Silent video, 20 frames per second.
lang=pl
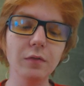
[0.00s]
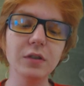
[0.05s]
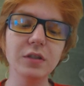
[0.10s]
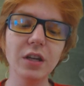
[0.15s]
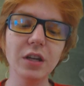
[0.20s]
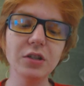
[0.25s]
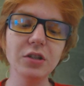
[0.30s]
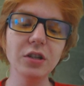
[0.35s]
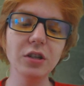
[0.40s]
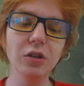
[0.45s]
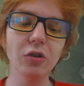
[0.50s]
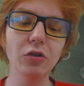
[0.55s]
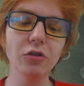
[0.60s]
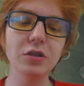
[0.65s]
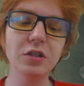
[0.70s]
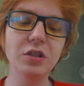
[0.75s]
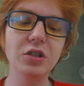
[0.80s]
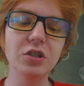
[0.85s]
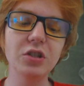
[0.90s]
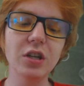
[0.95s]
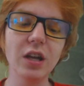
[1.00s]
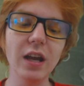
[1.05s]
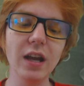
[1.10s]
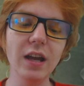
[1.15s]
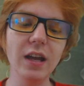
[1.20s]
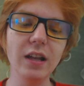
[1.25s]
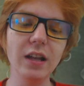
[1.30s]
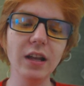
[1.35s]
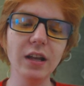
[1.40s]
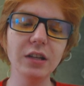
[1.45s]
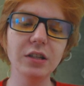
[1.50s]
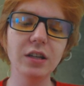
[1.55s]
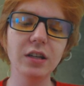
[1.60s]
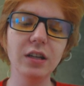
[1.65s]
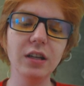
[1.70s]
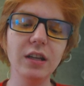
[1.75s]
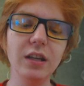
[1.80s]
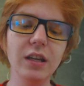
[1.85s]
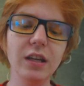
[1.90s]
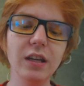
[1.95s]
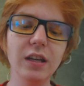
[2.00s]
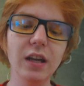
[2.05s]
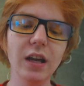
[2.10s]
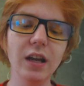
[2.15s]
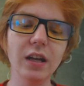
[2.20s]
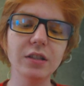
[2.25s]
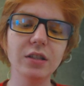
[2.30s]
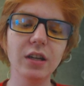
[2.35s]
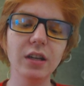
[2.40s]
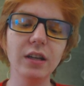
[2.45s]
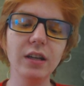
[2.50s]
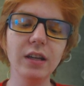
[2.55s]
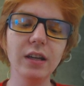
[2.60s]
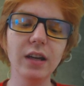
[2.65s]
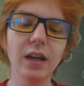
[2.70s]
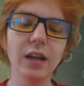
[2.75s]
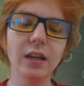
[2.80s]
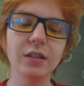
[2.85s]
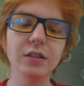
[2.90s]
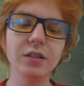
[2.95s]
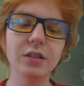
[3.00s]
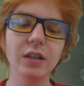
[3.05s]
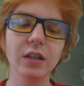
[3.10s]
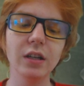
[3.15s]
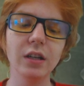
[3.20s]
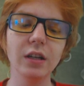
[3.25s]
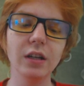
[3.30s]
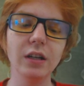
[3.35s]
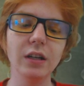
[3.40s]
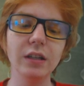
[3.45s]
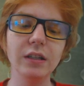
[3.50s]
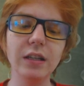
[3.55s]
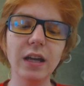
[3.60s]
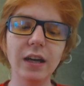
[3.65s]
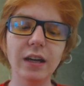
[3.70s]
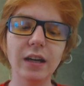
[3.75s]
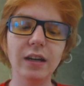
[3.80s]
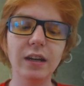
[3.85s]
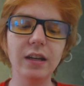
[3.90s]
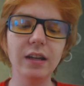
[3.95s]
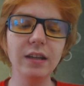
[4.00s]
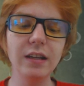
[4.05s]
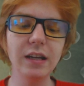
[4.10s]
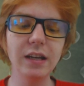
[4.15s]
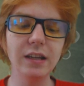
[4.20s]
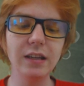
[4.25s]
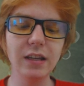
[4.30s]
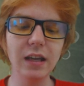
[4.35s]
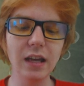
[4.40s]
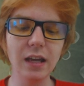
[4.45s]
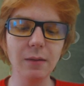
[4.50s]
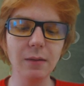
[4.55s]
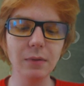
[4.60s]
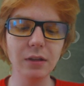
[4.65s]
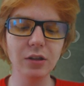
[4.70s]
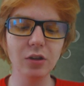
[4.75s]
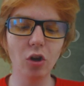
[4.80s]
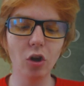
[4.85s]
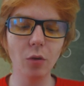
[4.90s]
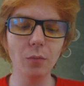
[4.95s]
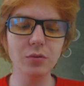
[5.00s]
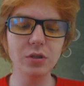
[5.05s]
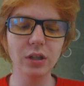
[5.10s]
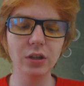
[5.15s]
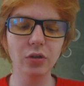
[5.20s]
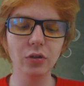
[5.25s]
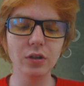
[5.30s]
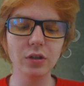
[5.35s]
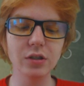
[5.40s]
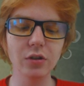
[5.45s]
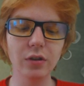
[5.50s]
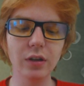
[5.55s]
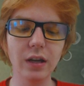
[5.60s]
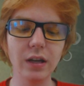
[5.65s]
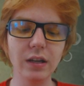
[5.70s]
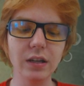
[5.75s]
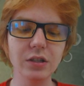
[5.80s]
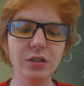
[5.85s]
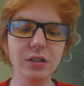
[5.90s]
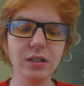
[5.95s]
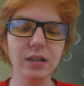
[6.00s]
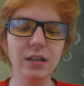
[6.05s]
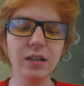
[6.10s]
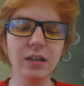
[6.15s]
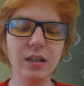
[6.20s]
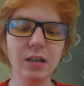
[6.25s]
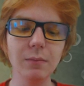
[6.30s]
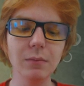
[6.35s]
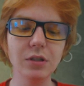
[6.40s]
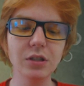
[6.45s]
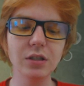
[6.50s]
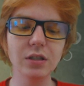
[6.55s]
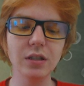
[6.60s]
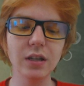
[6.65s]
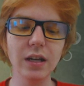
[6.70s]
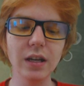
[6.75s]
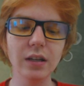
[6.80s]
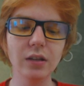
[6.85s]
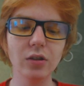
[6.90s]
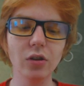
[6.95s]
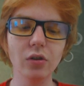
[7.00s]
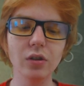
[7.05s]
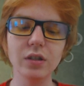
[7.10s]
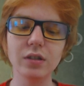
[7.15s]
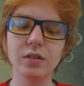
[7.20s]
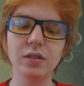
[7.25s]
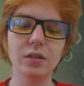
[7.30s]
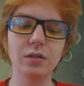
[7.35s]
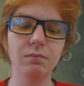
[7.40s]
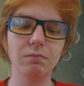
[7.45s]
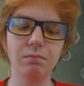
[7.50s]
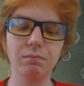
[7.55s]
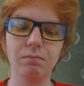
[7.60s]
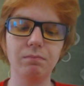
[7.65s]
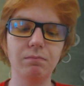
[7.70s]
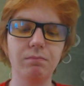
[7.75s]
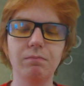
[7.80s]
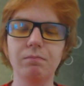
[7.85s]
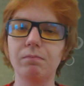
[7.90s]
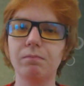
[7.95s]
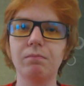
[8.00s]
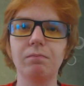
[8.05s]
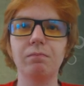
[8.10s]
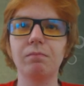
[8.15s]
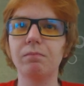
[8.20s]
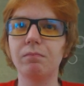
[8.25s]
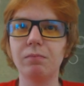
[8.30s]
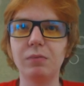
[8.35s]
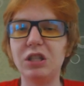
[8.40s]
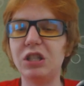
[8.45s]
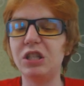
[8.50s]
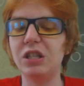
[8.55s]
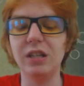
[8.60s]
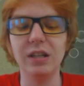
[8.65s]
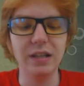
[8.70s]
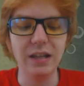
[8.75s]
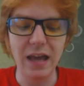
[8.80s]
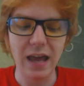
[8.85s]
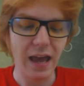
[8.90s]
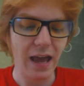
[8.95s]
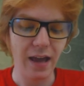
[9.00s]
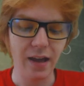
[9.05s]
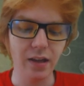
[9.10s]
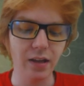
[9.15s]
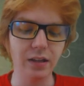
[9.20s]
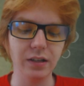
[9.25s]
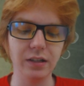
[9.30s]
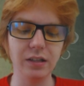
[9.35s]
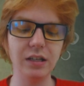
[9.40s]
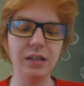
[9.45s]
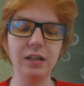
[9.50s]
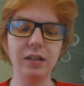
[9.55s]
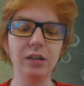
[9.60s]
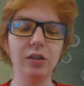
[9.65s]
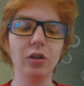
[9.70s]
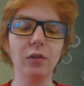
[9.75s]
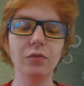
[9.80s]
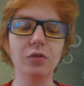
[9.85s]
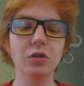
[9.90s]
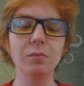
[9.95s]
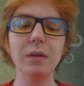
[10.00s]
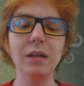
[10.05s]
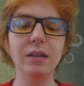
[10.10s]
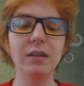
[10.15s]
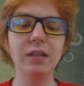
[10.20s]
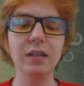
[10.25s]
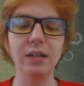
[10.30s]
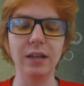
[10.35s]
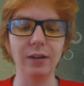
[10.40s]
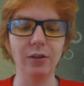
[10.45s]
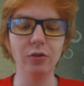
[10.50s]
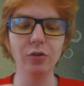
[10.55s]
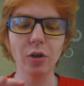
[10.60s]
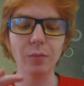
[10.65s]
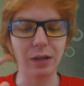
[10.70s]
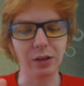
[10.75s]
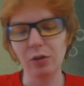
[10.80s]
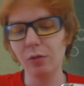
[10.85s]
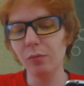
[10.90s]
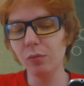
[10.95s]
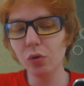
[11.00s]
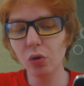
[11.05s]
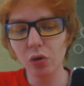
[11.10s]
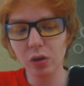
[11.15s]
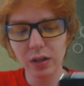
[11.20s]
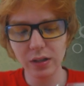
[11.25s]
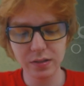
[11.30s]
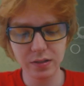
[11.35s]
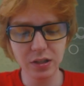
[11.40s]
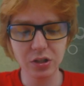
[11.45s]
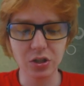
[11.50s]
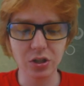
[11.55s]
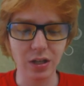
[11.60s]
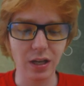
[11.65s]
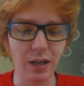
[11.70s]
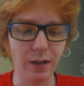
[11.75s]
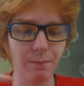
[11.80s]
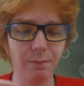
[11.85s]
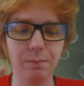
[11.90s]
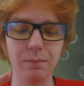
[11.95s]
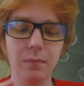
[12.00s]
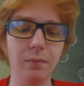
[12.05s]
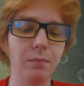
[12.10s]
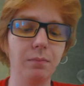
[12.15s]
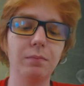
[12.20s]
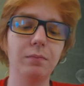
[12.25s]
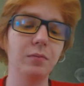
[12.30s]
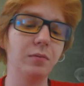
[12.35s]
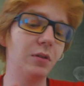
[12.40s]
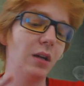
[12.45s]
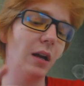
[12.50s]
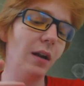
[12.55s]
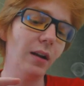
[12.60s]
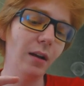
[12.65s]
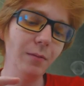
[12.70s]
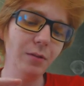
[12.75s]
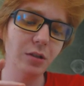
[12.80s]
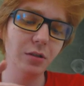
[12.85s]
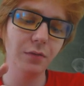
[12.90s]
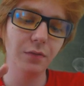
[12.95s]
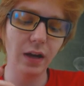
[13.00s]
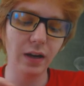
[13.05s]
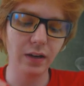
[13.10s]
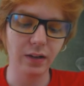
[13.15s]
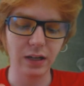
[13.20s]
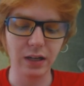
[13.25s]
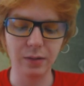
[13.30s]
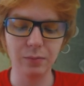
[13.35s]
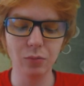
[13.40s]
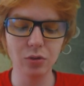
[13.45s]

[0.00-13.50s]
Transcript: Wystarczy tylko strzelać, klikać, klikać. Jak klikniemy dobrze, to jest ok. Jeżeli klikniemy źle, to jest źle. I, I, to w sumie tyle. No dobra, to było klasyczne. Zagramy sobie w arcade.